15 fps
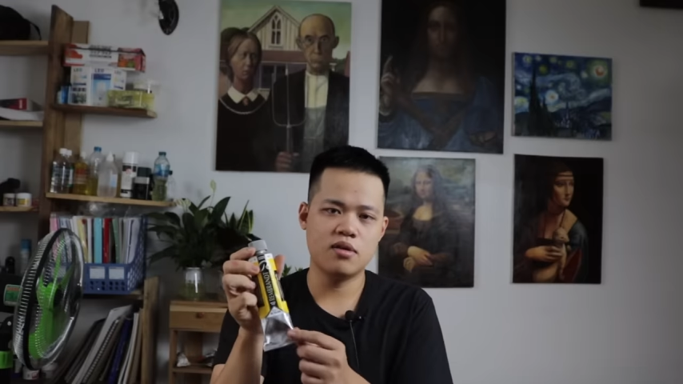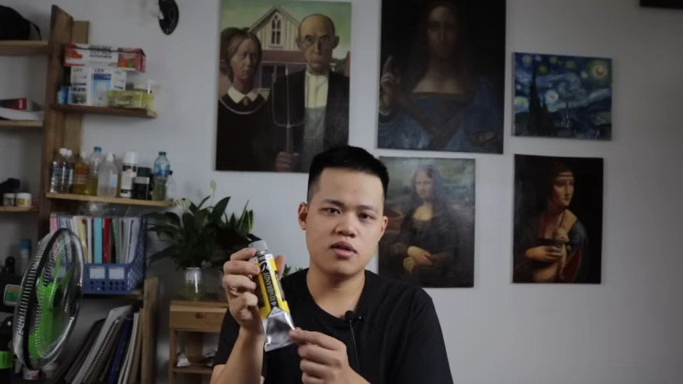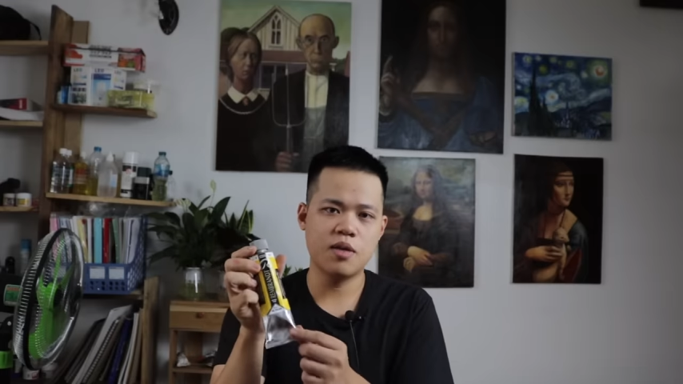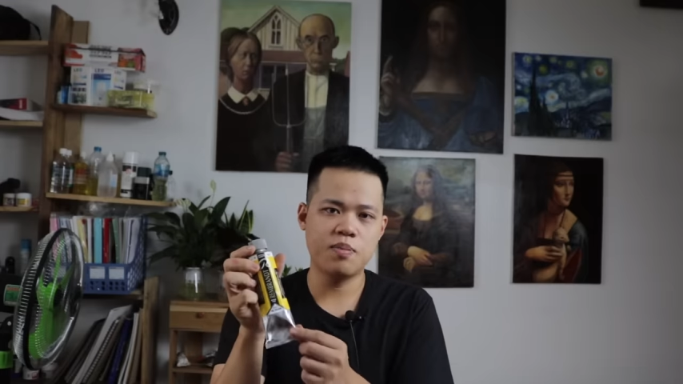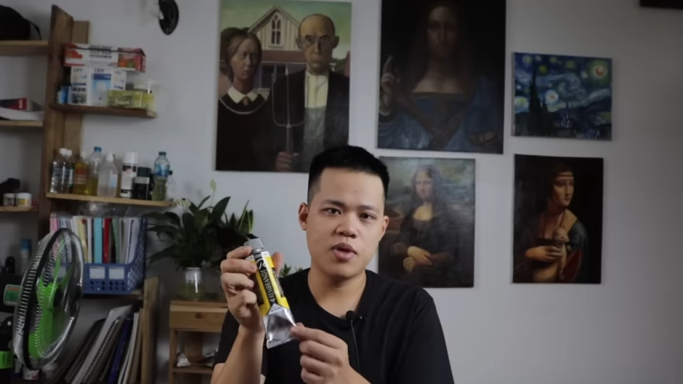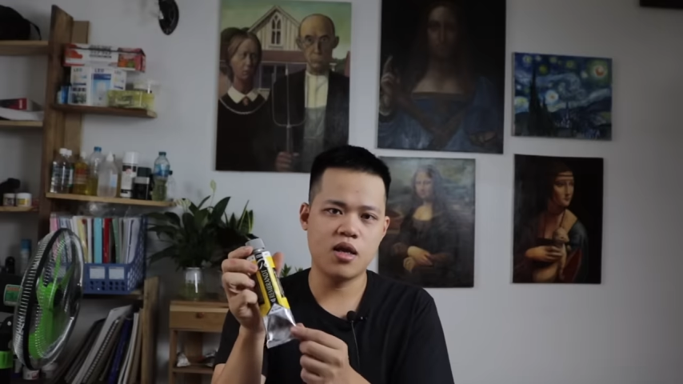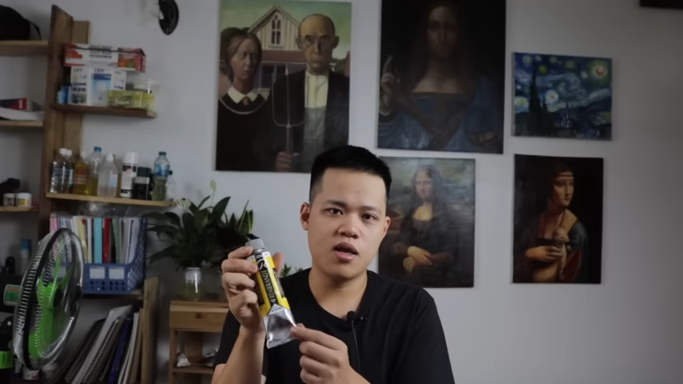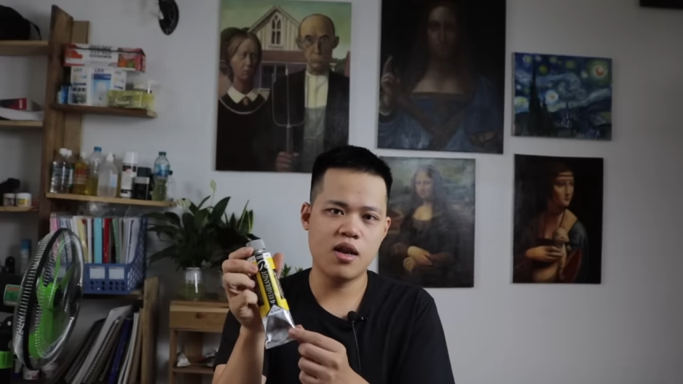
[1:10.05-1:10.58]

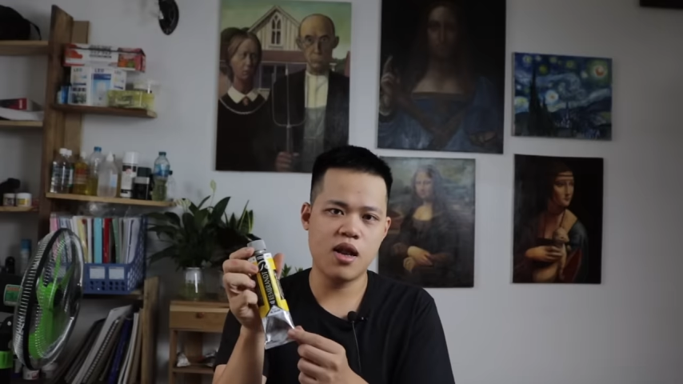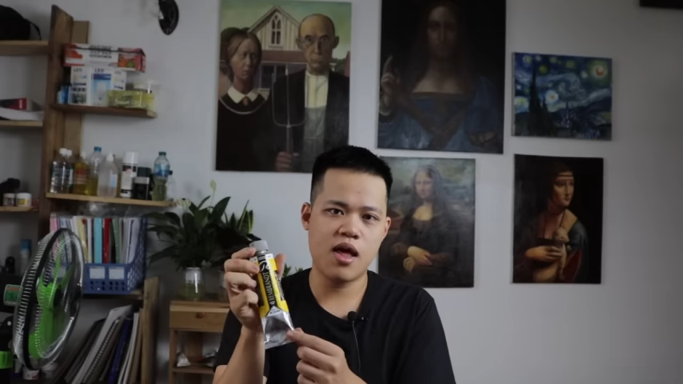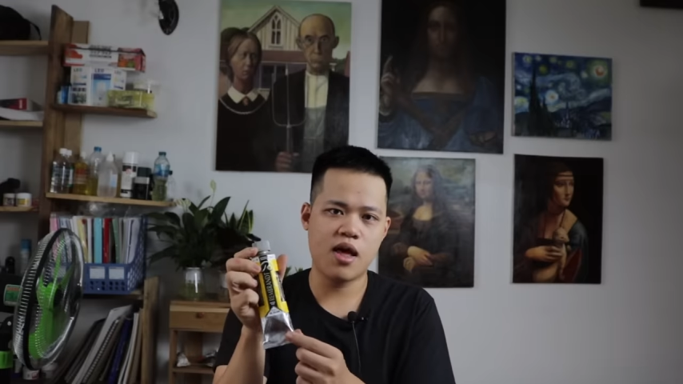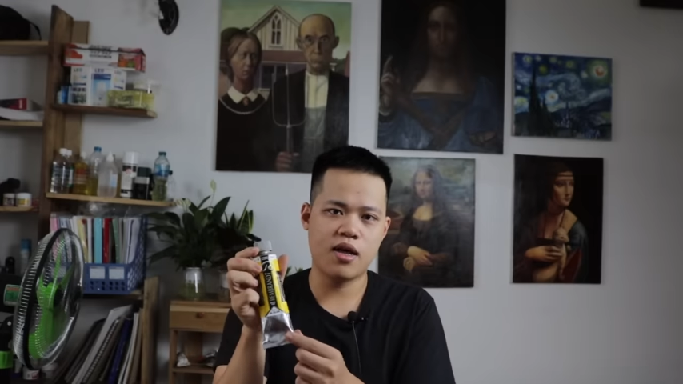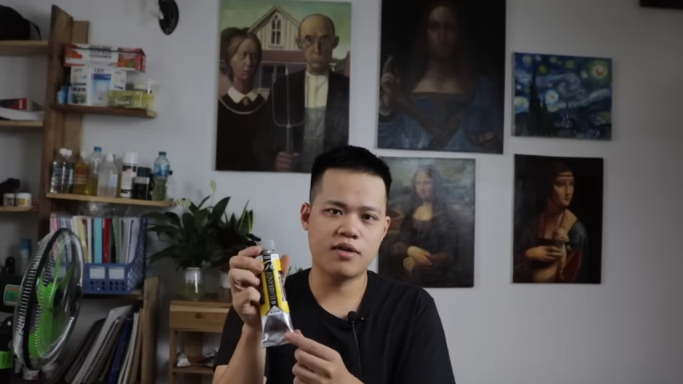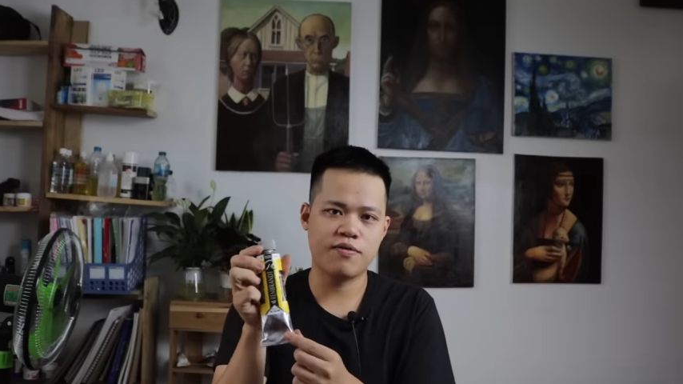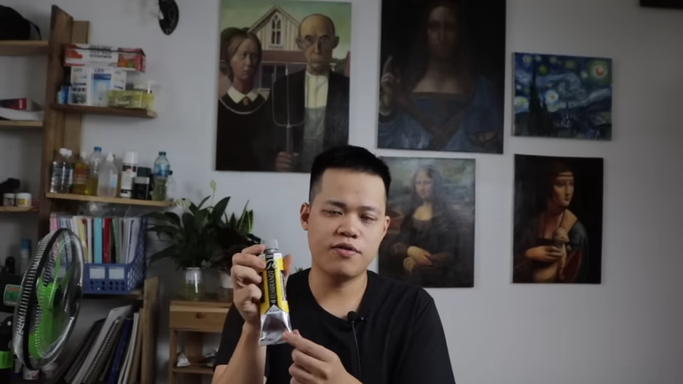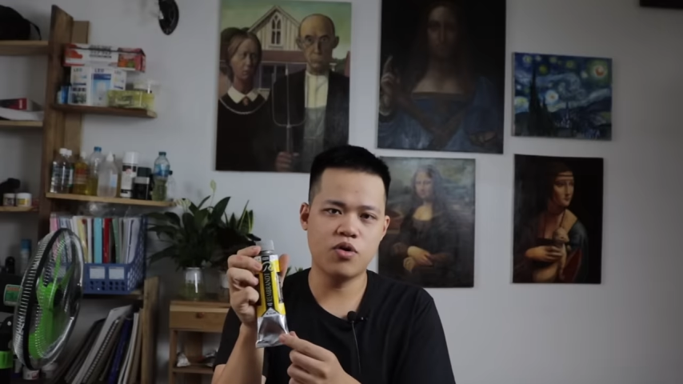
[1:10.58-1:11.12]
Tiếp đến
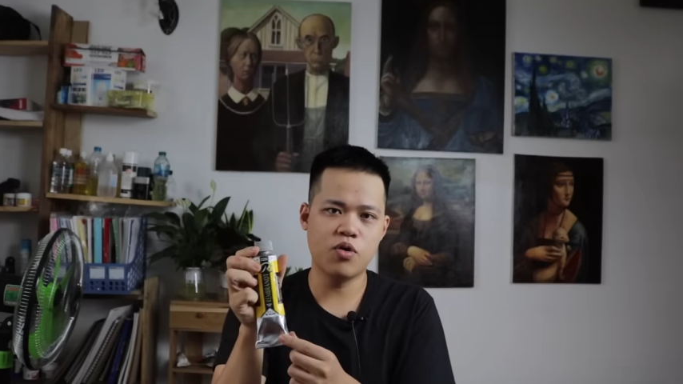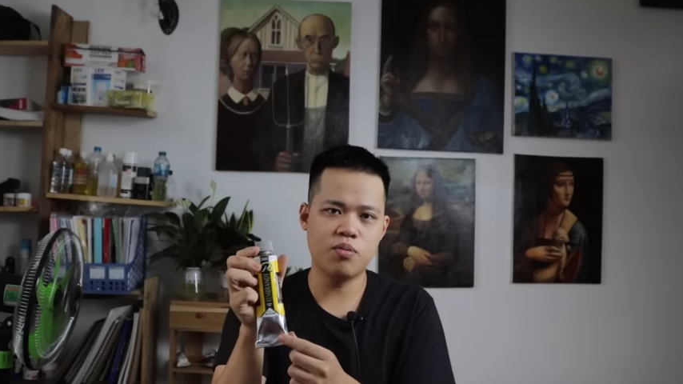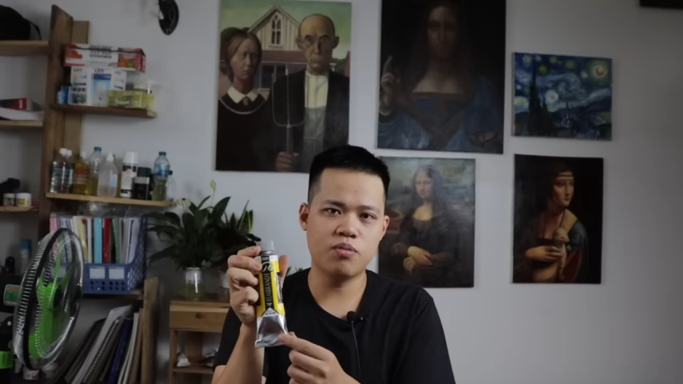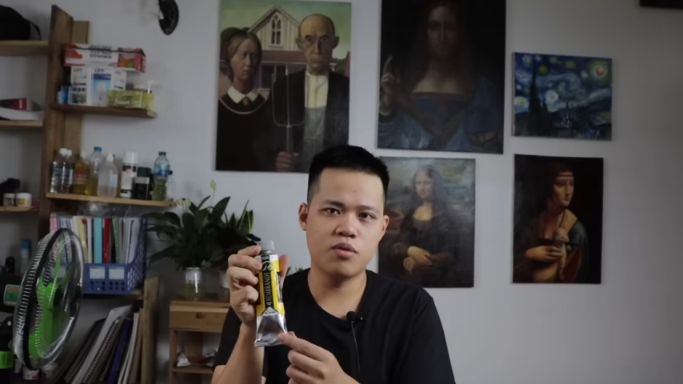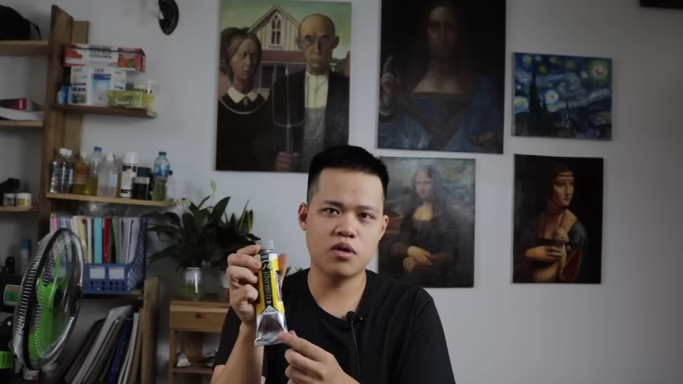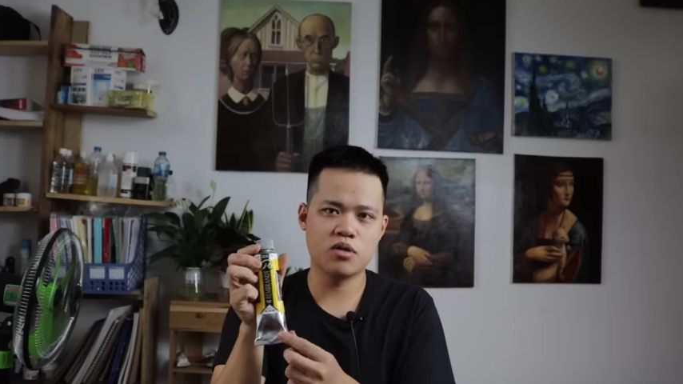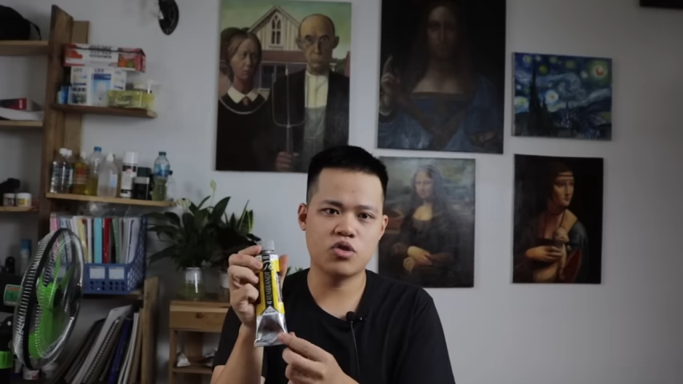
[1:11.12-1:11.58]
là phân khúc